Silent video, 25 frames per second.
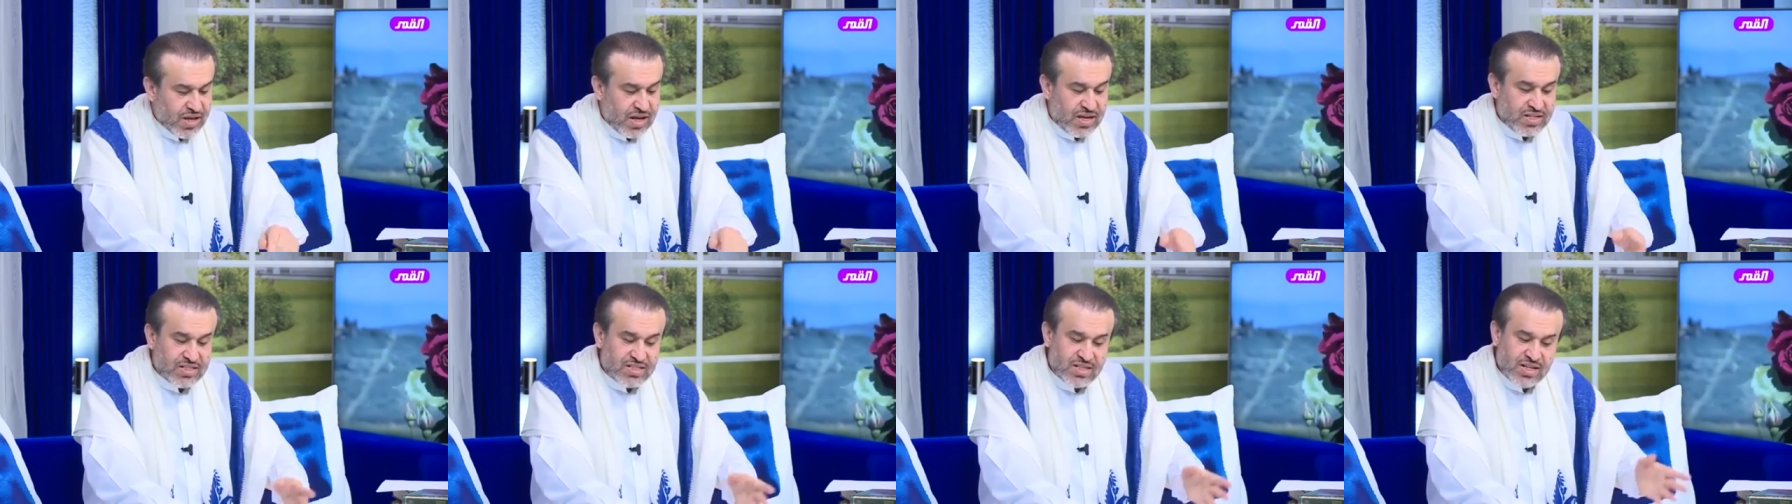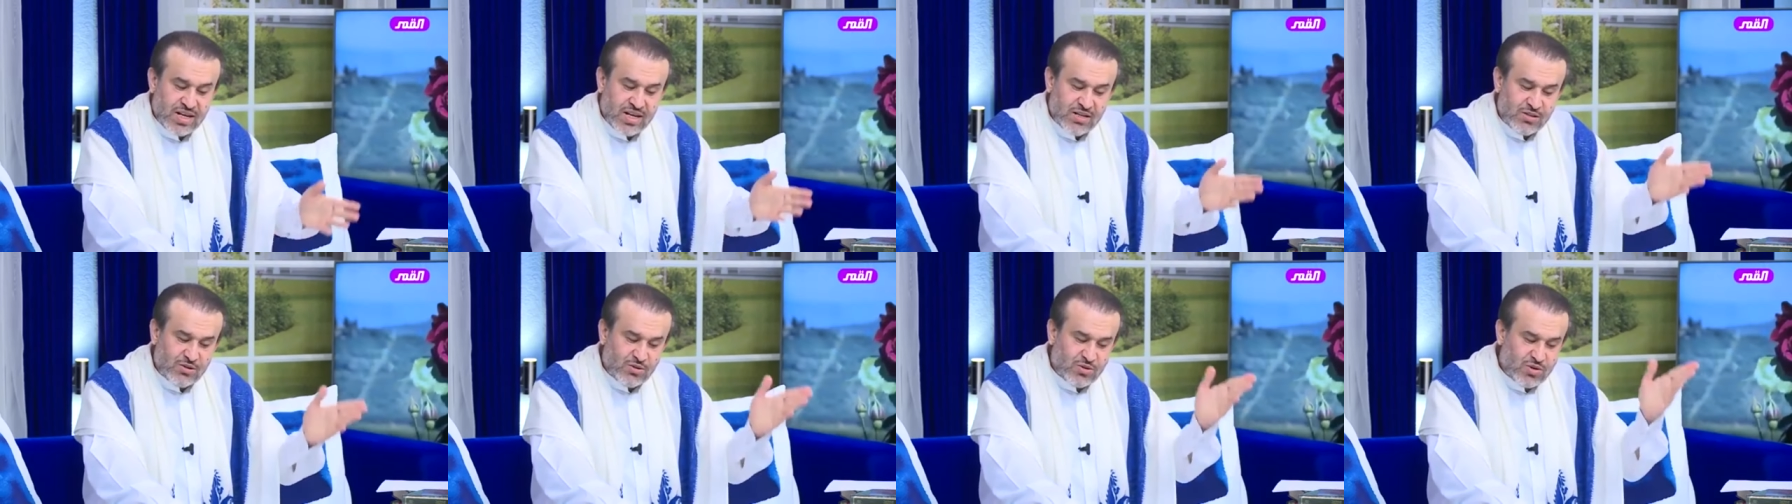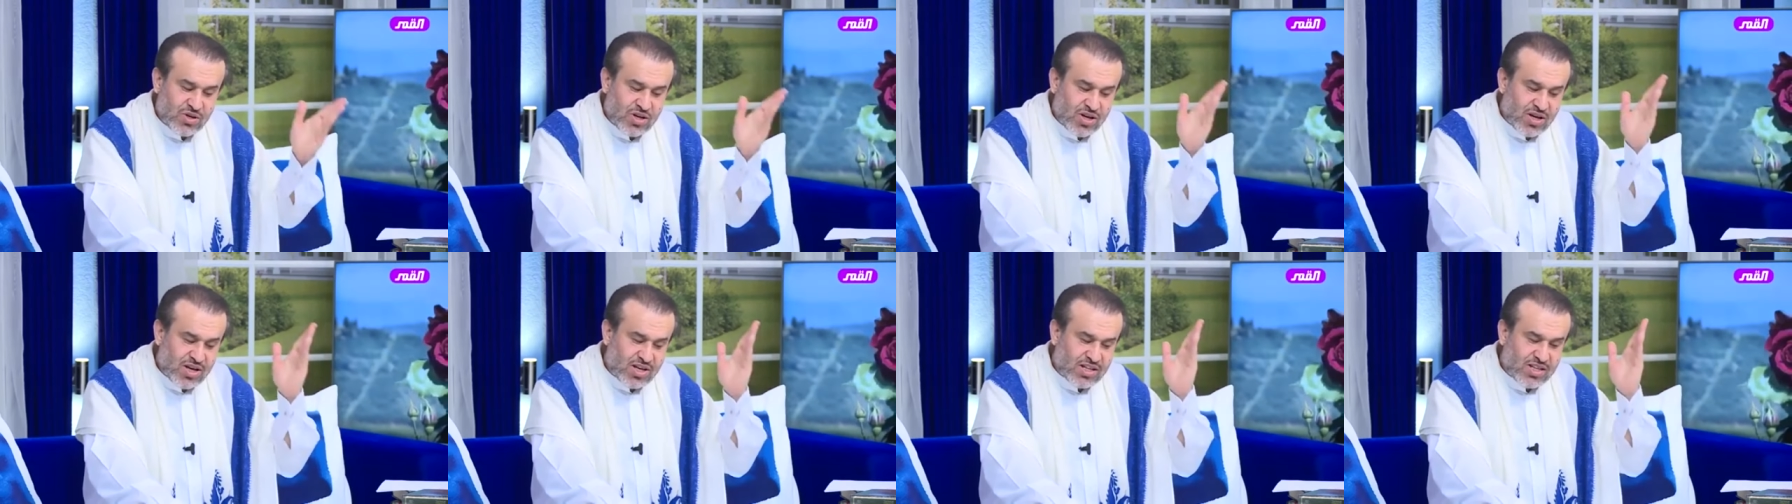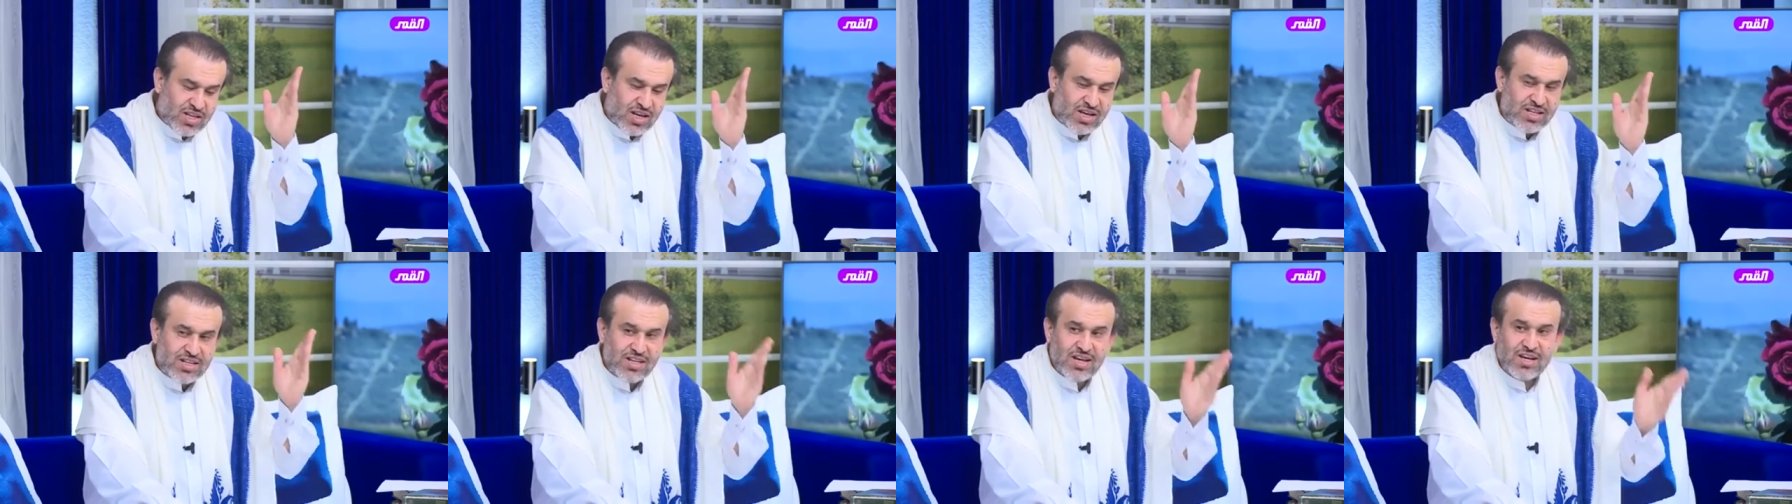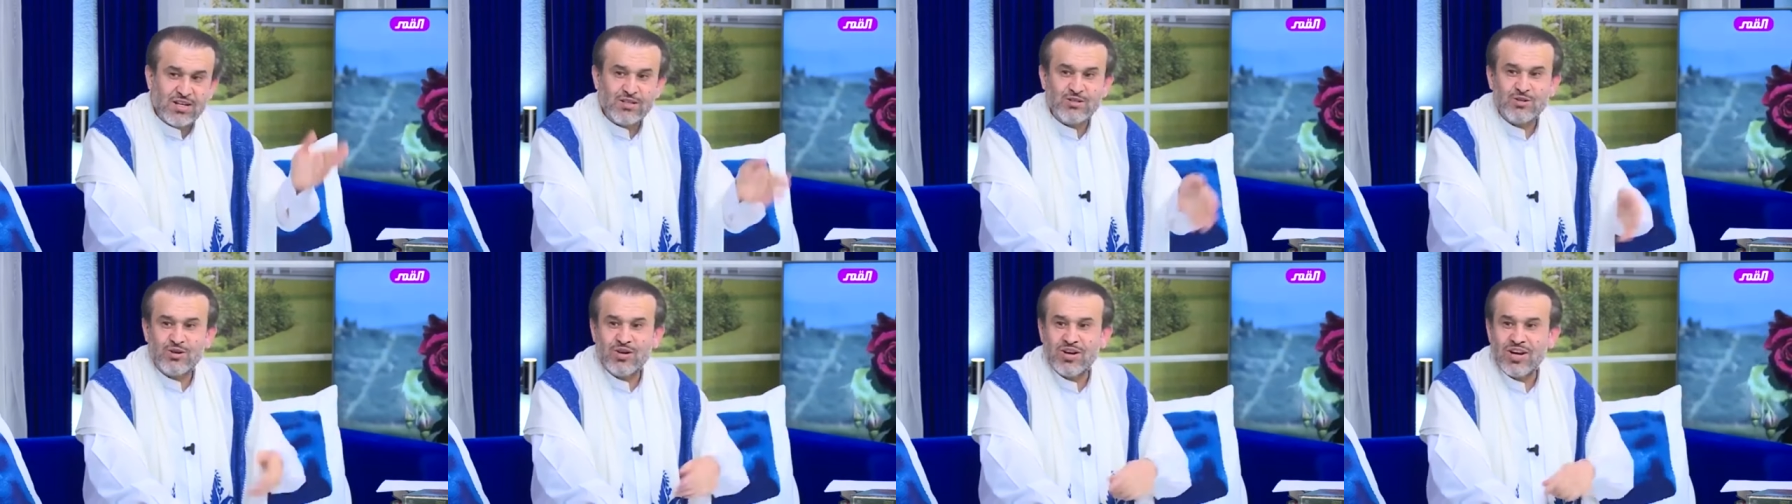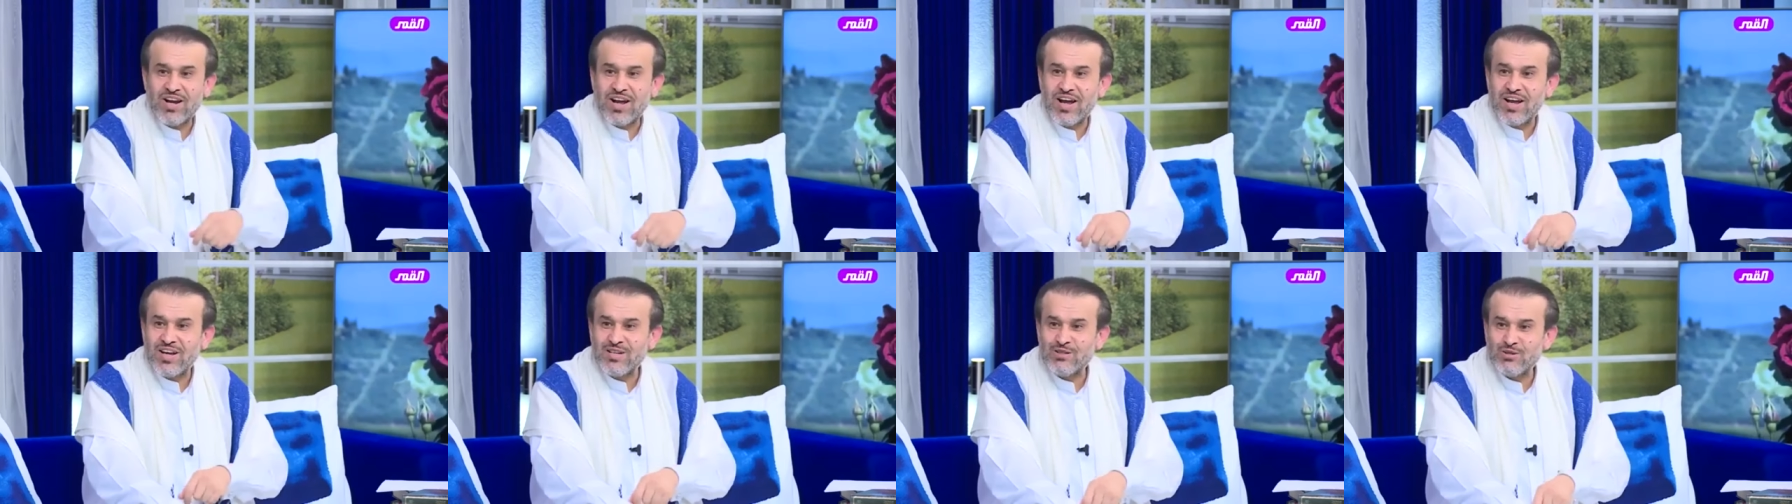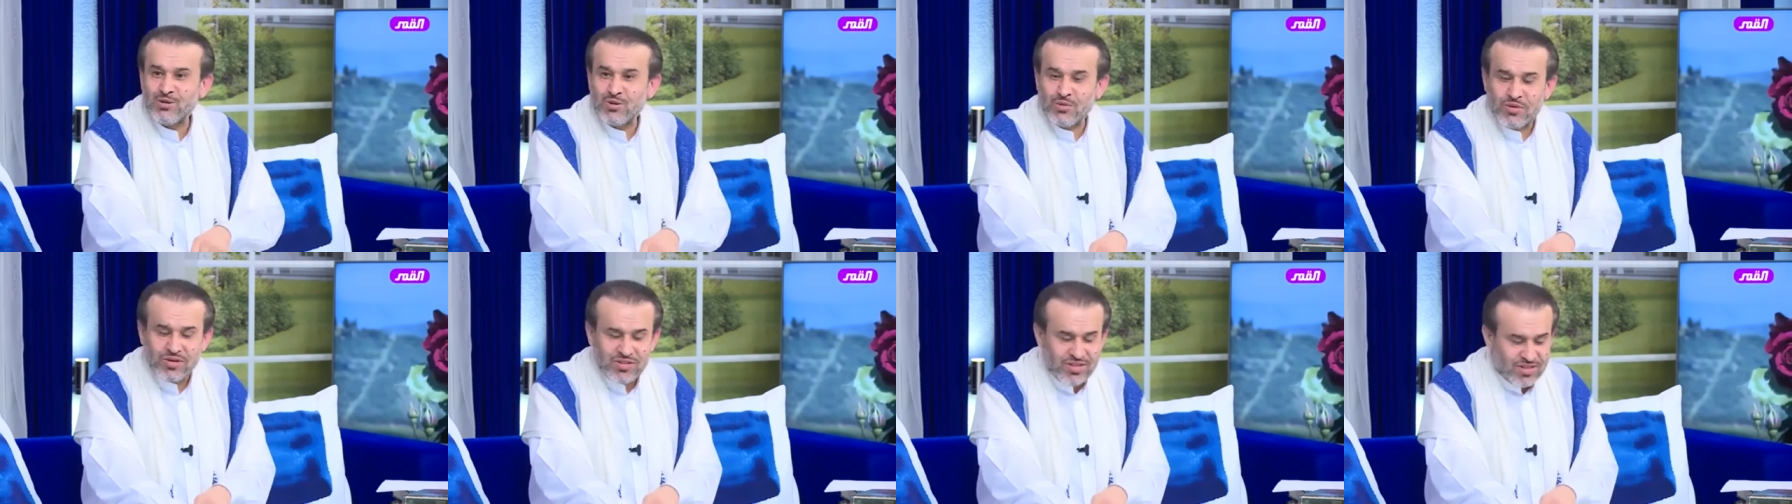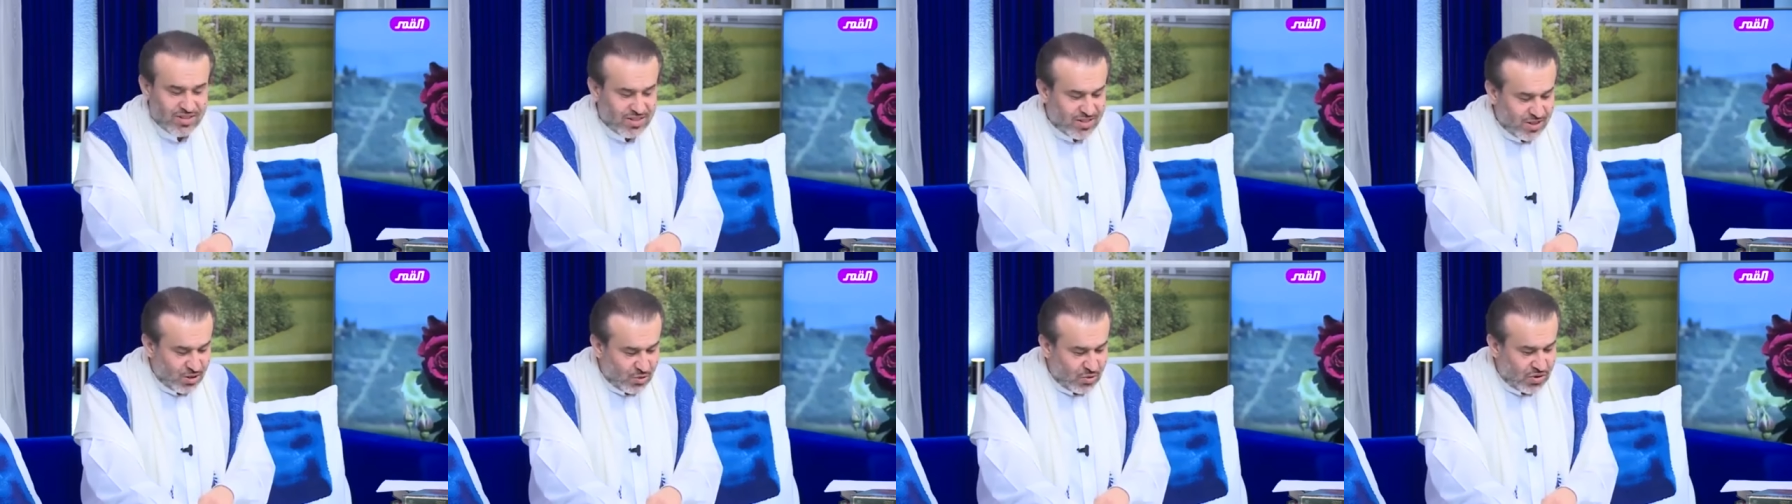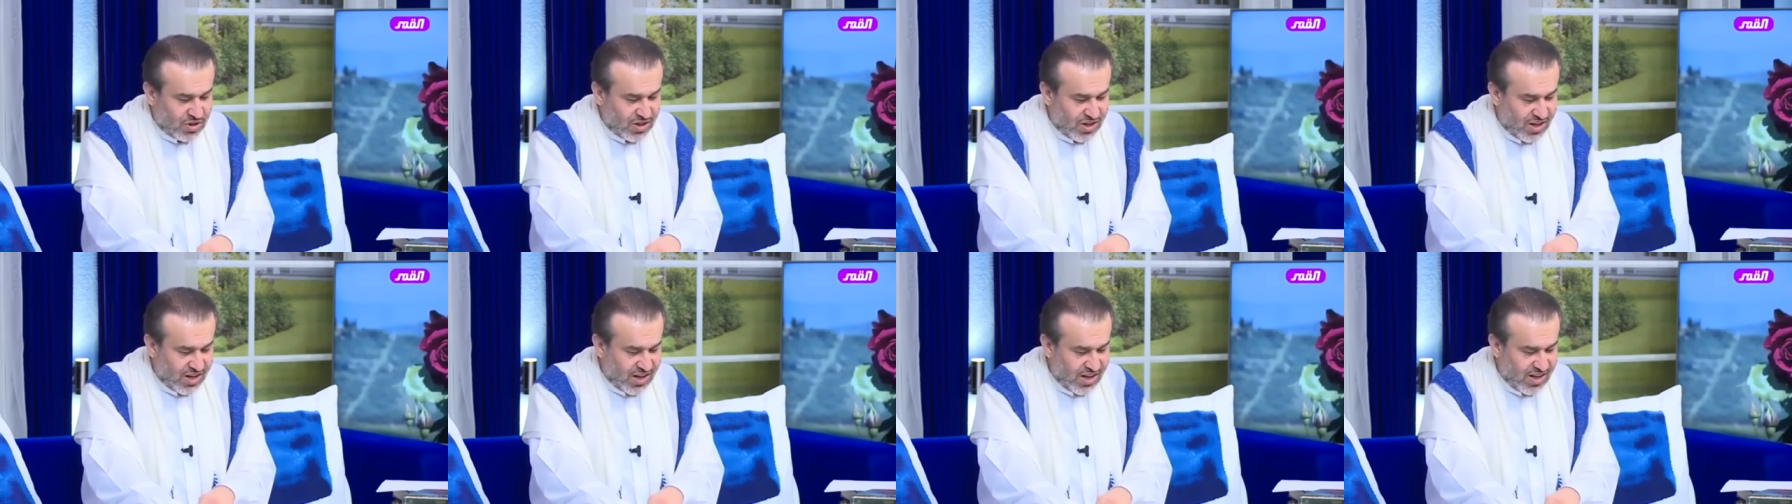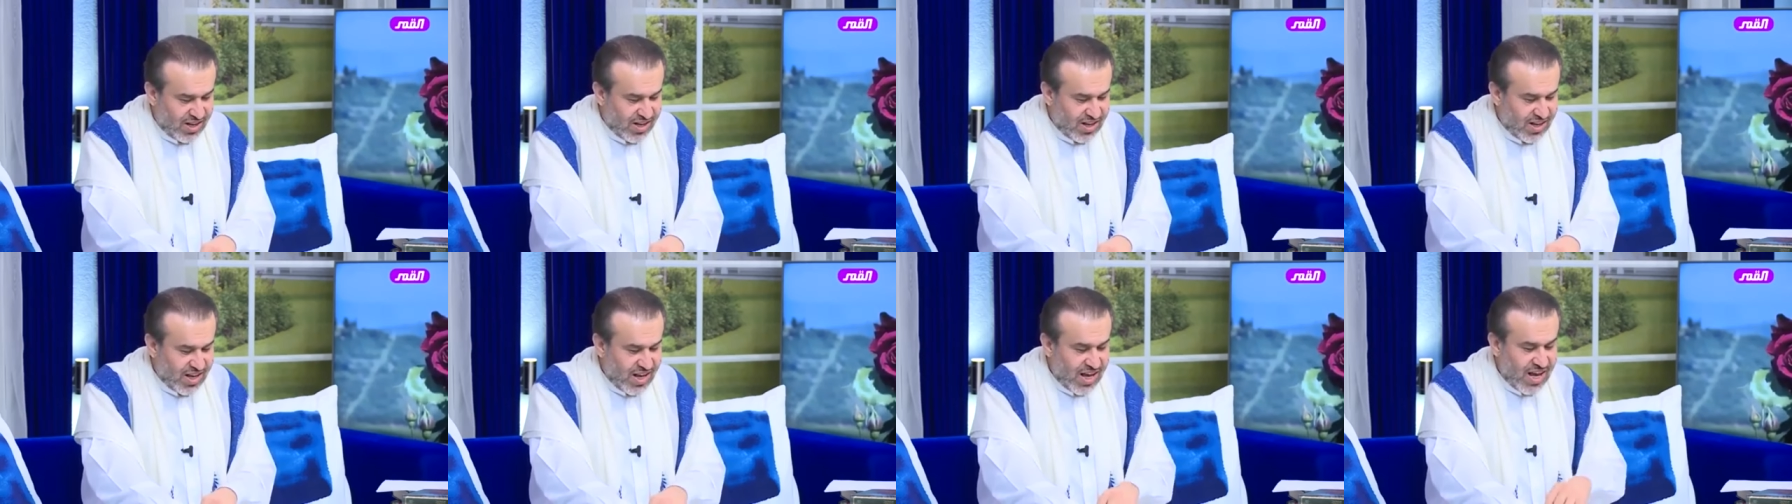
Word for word: أسئلتك تحتاج إلى أجوبة طويلة